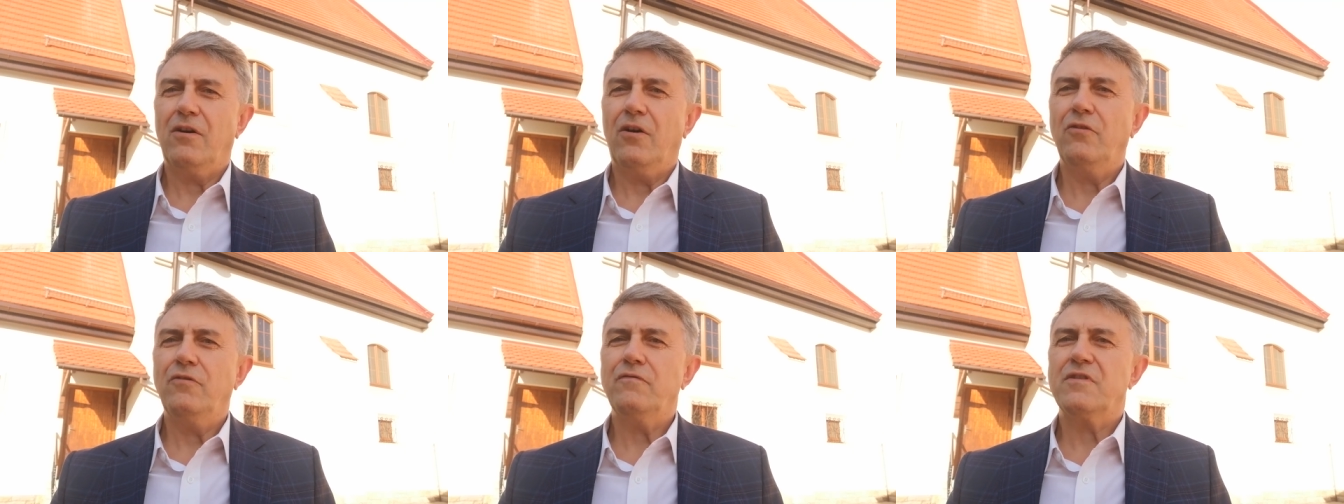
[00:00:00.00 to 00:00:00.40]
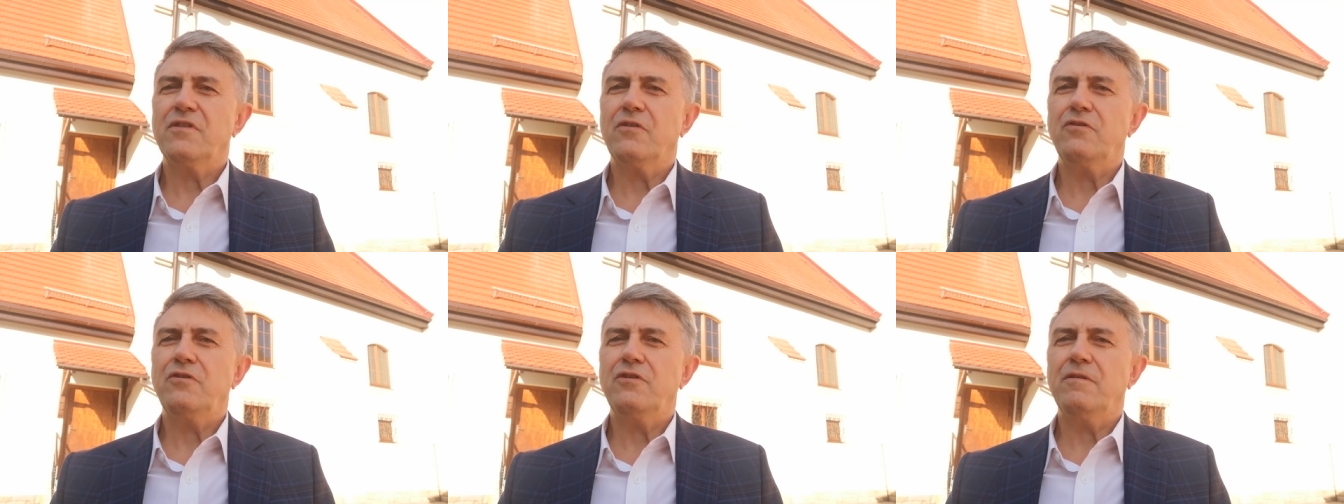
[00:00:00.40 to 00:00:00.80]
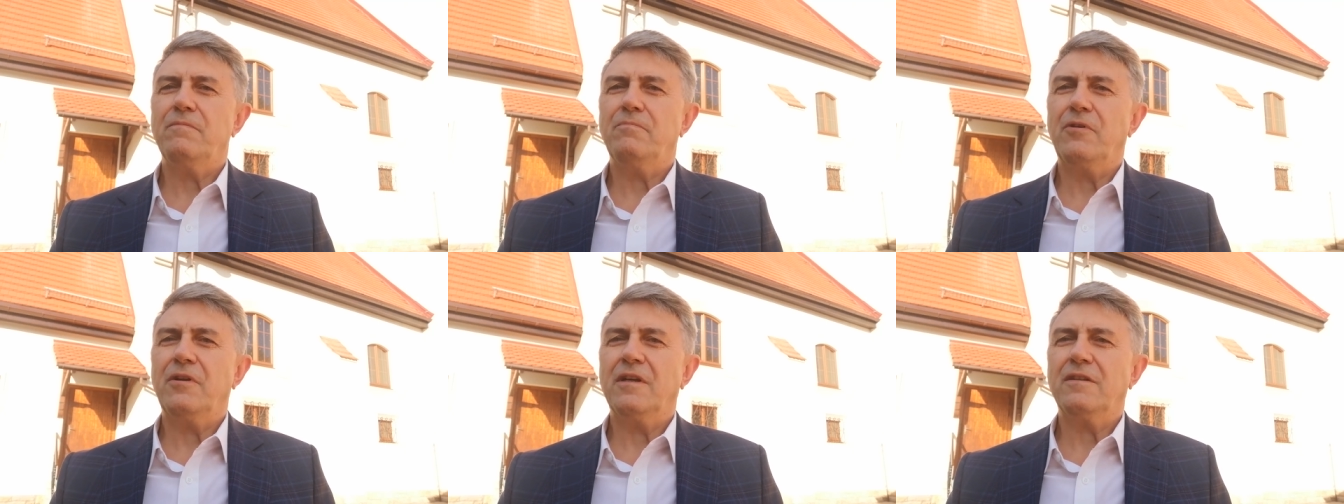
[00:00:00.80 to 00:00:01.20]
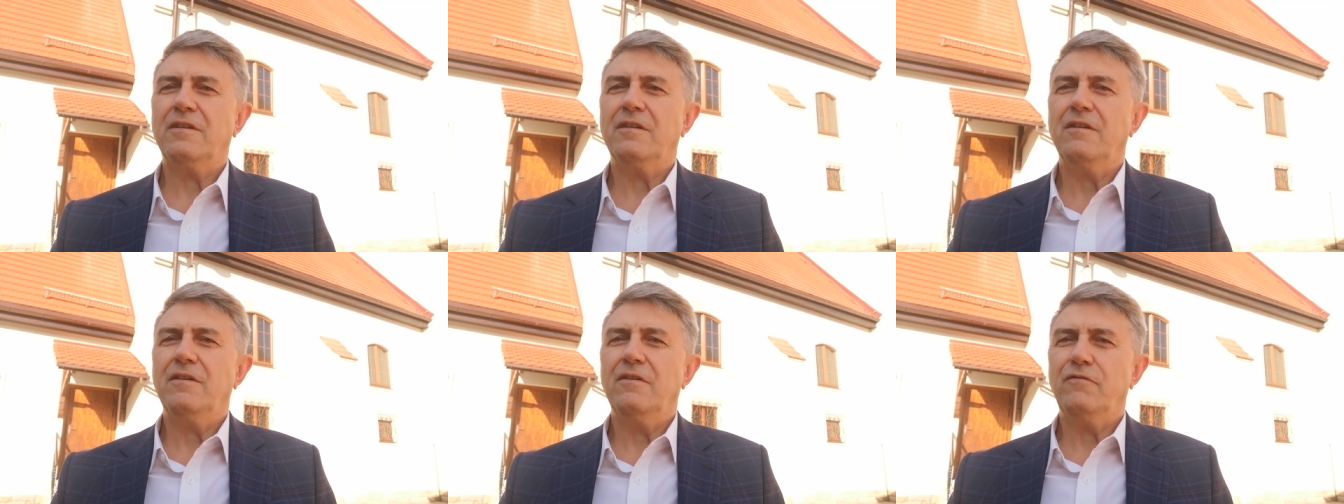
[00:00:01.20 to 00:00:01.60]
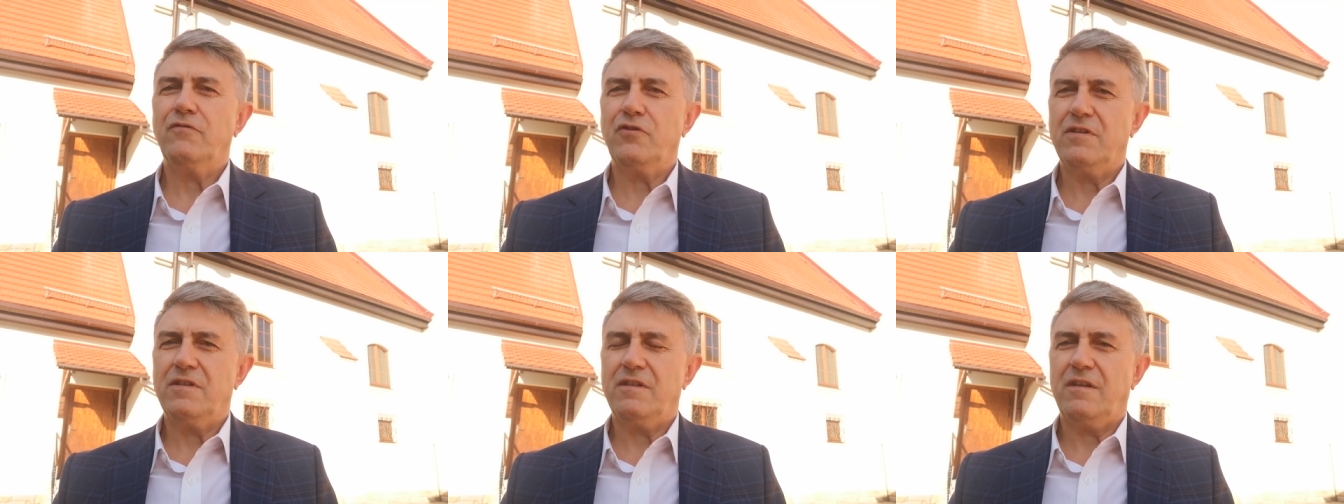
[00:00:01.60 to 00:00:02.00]
On wznosi się ponad
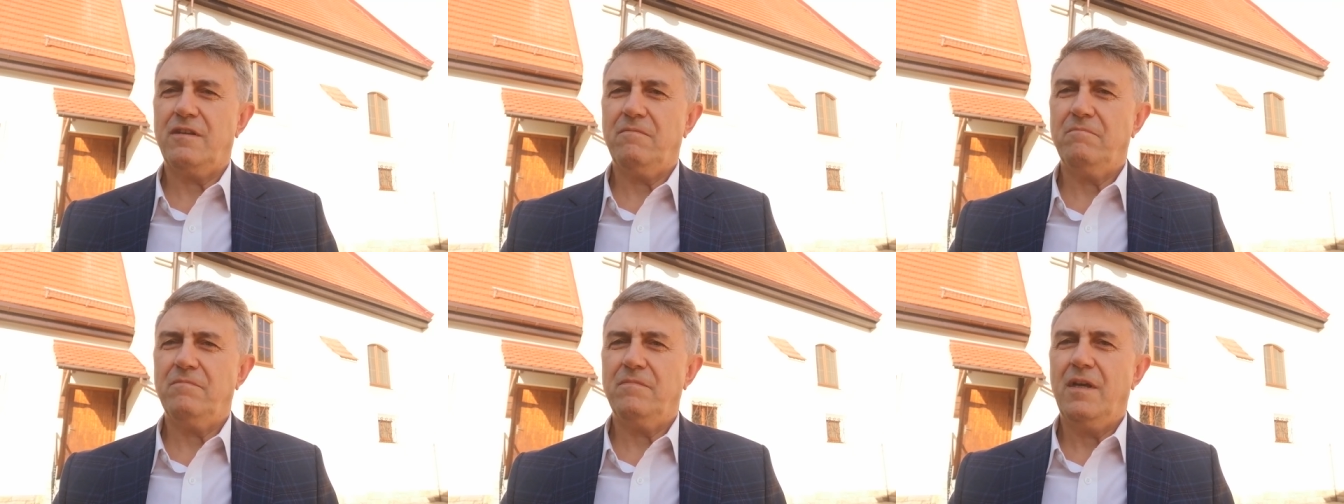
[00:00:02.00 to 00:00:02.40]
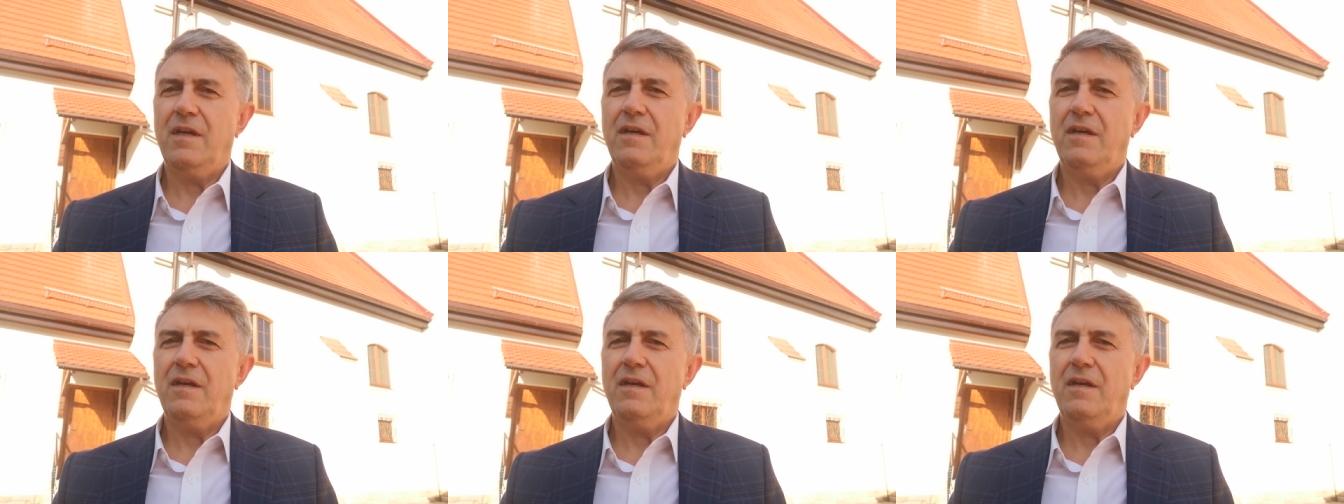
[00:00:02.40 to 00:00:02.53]
wszystkim,